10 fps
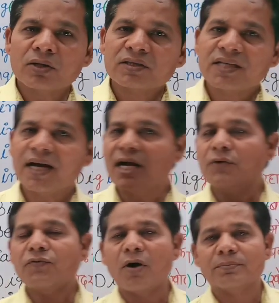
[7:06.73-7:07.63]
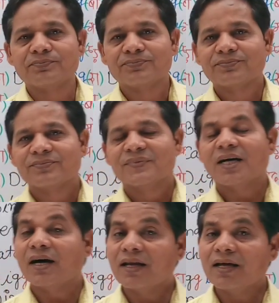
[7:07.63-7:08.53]
और थर्ड फॉर्म
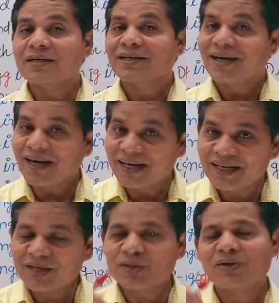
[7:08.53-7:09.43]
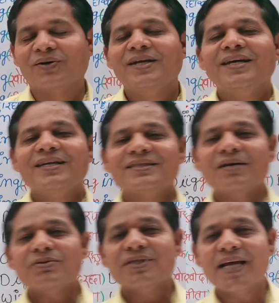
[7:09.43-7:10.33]
अलग अलग हो
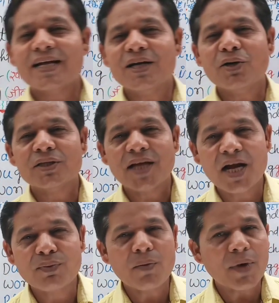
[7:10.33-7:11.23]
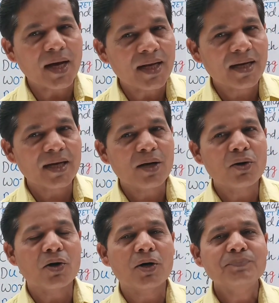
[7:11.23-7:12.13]
जब सेकंड और थर्ड फॉर्म अलग अलग
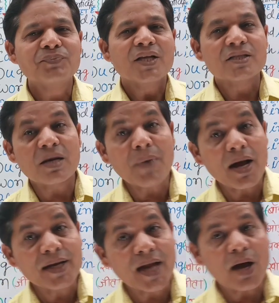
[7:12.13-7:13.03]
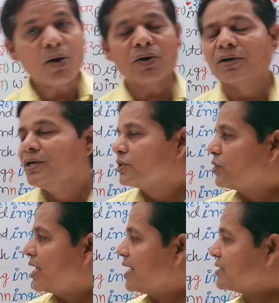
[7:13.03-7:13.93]
हो समान ना हो
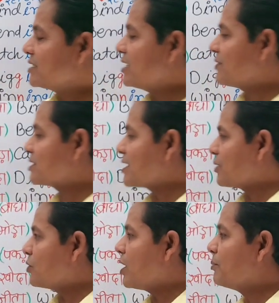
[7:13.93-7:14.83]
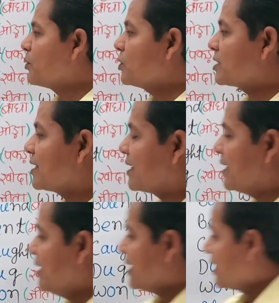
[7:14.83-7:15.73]
तो ऐसी अवस्था को हम बोलते हैं